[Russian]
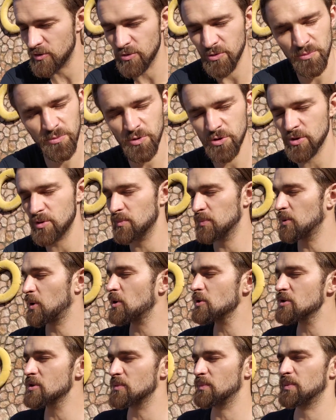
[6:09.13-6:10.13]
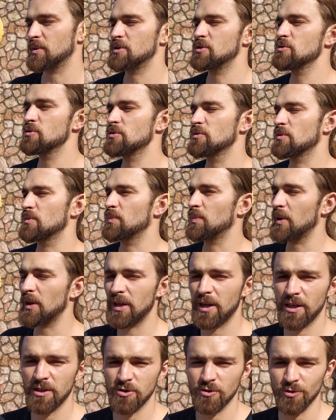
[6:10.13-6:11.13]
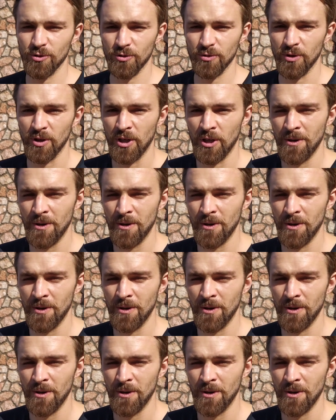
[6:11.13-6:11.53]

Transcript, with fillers: что можно просто почувствовать, понять, что